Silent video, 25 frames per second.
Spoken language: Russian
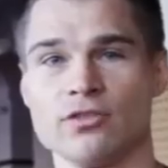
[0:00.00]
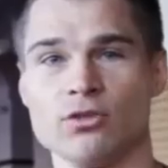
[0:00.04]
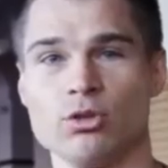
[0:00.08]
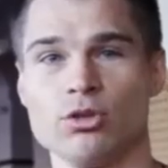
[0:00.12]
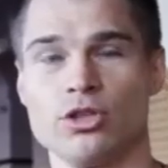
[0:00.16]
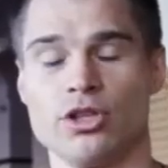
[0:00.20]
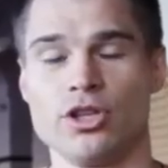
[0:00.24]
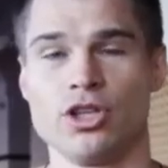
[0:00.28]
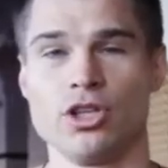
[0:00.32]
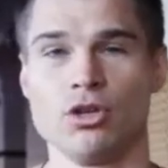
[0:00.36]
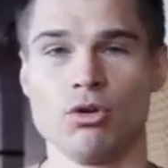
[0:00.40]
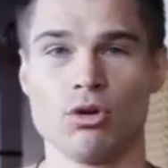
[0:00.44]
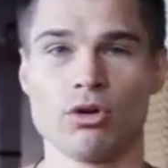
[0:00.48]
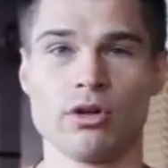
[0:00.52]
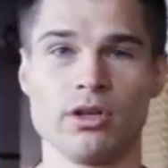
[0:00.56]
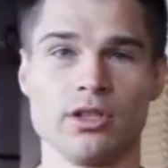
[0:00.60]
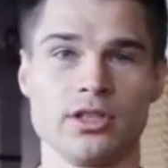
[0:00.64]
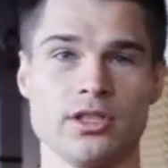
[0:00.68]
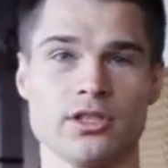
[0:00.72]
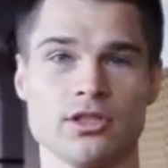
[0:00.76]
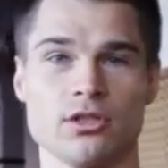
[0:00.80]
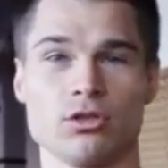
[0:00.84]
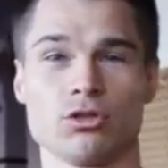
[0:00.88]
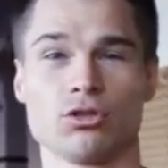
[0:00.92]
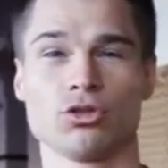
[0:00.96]
ролики в
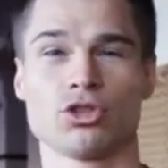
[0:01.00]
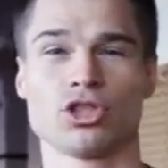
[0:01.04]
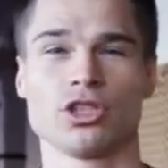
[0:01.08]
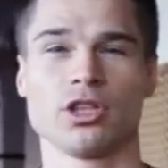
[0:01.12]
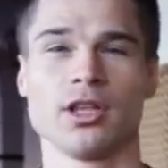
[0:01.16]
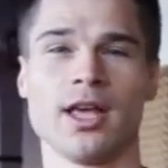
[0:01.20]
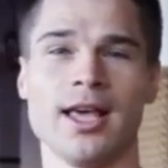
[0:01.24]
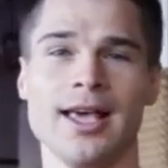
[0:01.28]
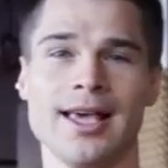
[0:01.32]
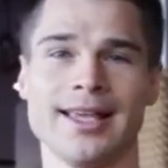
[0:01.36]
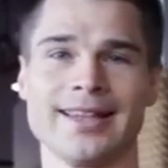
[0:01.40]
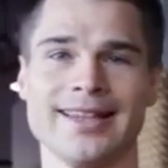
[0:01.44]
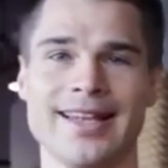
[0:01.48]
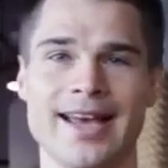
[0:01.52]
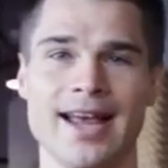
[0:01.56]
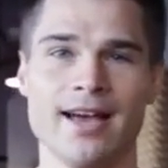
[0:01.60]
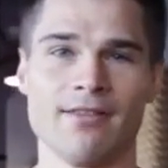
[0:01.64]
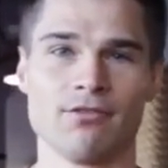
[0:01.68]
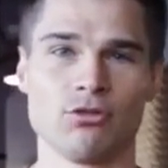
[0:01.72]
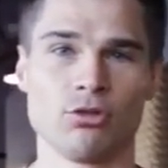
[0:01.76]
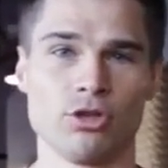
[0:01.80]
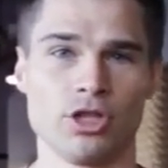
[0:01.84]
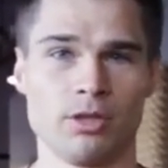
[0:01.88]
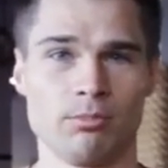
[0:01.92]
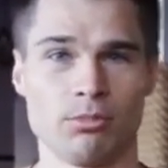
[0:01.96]
YouGift, обязательно
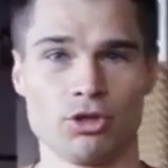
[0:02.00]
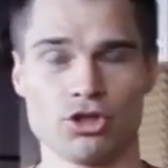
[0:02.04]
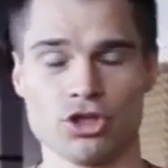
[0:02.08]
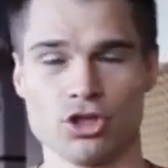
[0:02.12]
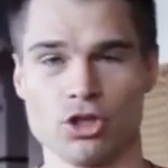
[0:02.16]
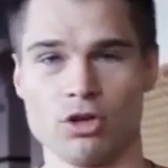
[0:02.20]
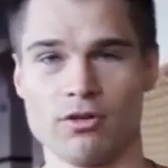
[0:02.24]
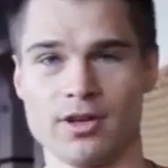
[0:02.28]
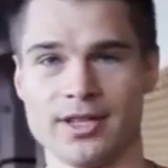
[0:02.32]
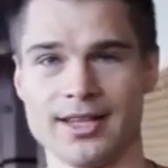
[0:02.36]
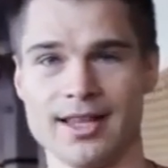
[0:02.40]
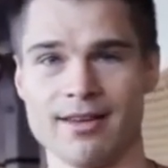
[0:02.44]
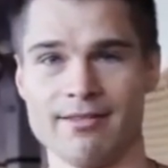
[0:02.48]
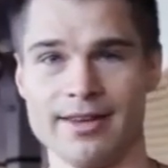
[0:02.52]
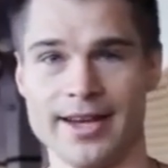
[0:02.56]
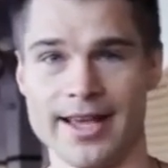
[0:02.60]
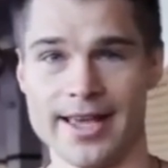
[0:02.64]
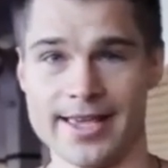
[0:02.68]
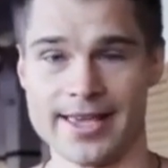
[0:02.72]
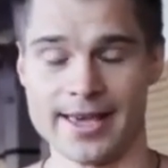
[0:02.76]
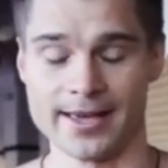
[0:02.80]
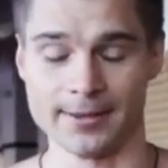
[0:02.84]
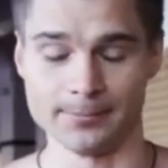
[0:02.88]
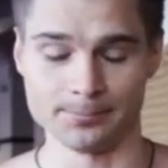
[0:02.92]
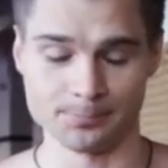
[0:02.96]
посмотрите, научитесь это
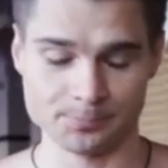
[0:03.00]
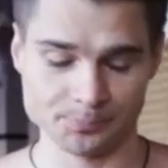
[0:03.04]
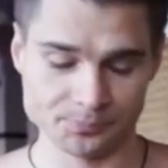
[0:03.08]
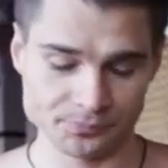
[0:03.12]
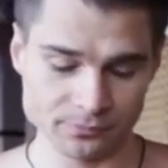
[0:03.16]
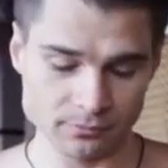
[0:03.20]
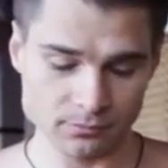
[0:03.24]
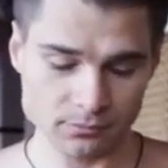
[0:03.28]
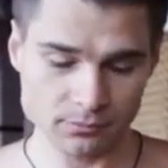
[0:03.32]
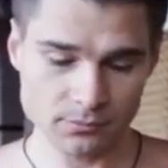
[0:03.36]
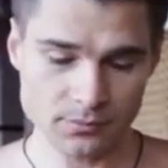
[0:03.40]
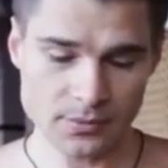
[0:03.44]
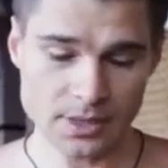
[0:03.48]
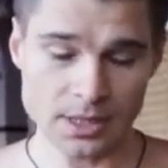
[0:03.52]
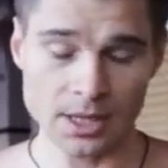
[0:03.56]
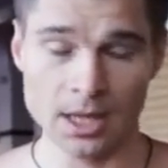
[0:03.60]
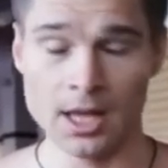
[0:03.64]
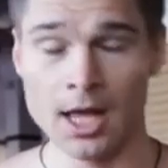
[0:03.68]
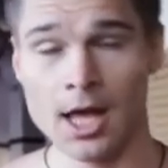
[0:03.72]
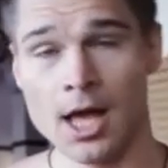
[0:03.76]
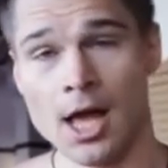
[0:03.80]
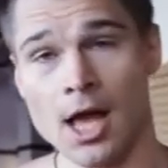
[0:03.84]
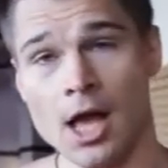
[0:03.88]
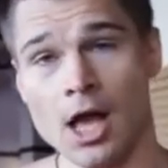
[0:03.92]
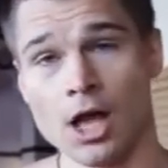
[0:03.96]
делать, и тогда
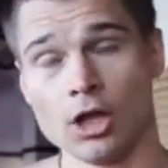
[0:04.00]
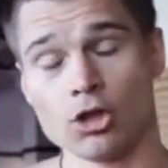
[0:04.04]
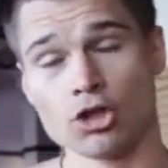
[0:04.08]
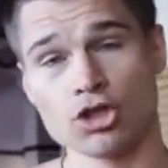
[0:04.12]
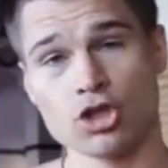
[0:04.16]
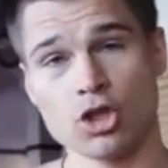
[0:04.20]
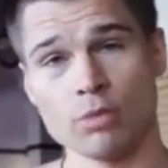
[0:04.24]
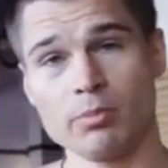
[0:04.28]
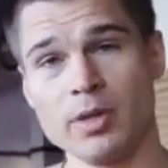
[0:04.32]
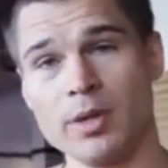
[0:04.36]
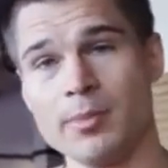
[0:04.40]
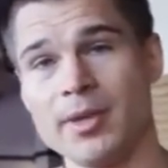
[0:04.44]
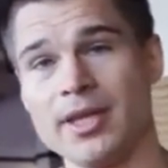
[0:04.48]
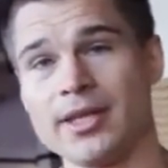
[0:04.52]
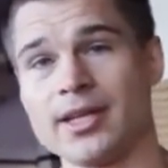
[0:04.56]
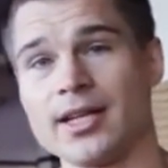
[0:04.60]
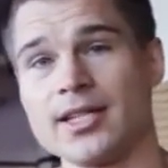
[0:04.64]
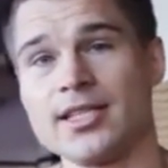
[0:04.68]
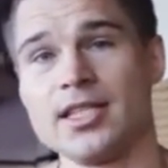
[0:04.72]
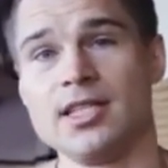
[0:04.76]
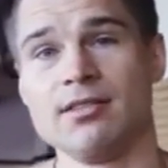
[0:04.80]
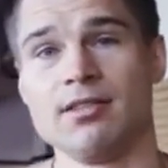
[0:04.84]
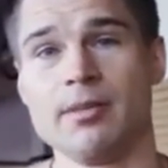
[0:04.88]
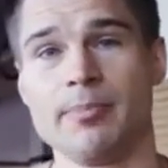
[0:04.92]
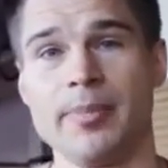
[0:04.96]
вы сможете
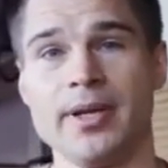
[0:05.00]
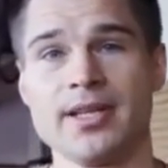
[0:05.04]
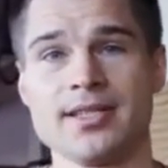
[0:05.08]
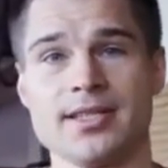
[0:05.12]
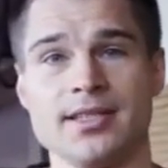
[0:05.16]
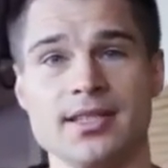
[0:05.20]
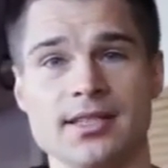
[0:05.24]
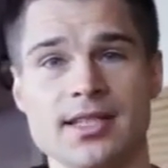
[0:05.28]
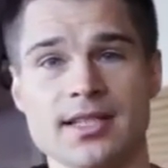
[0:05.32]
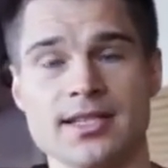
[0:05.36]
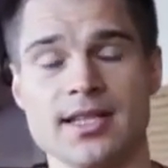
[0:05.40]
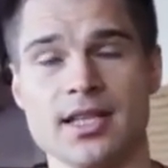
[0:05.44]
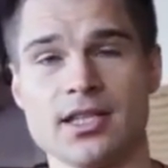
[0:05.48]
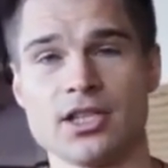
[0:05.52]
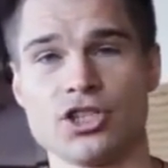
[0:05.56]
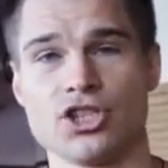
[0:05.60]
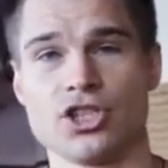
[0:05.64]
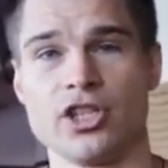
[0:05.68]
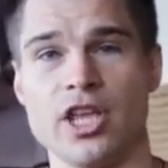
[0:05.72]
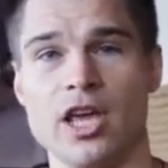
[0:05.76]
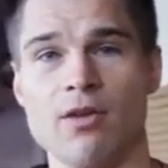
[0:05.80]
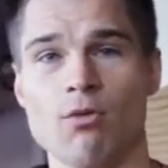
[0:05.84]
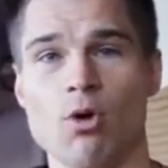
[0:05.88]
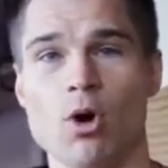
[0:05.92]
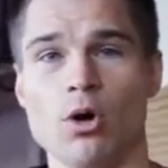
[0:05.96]
контролировать свое
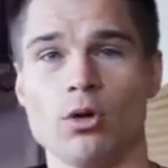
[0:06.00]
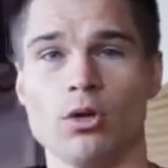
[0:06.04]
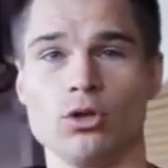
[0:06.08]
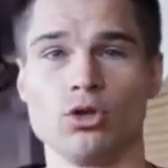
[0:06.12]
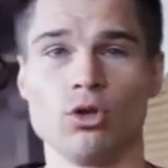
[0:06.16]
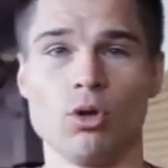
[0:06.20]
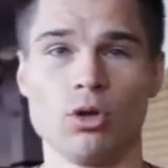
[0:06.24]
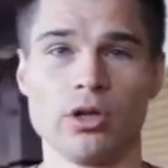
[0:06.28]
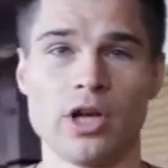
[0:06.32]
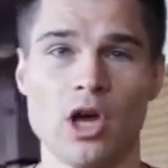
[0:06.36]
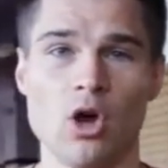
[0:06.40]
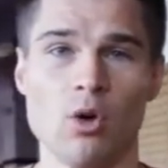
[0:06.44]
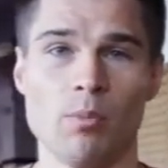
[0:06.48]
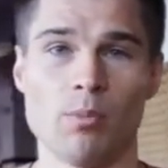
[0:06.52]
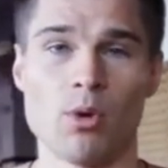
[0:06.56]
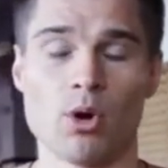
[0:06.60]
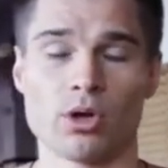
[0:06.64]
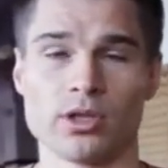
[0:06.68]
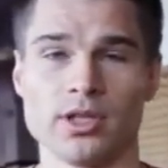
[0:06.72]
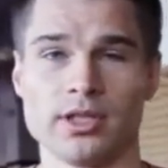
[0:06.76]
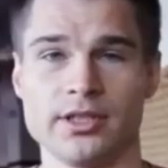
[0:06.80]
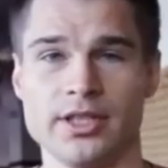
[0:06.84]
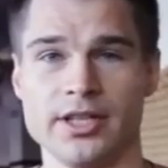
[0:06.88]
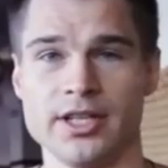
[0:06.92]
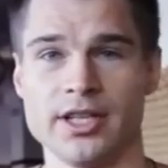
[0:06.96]
энергопотребление и
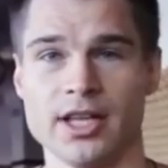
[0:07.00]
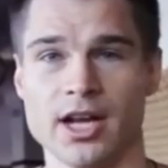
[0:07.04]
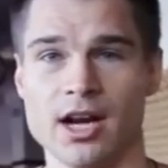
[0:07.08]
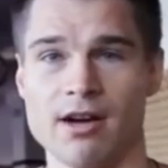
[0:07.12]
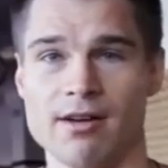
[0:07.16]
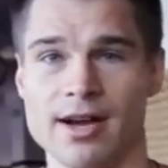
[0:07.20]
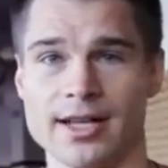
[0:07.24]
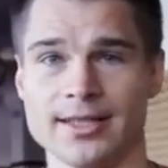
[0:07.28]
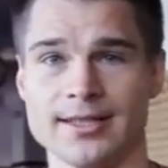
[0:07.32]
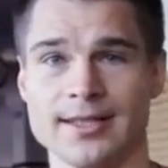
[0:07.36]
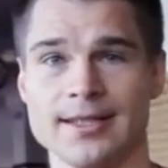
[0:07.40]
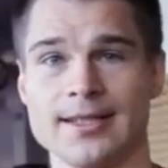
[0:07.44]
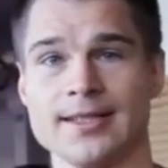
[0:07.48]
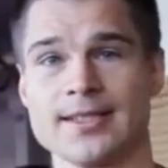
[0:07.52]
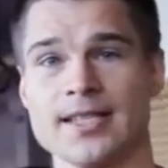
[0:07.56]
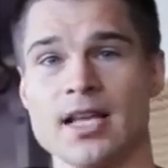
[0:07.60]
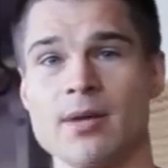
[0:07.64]
энергозатраты.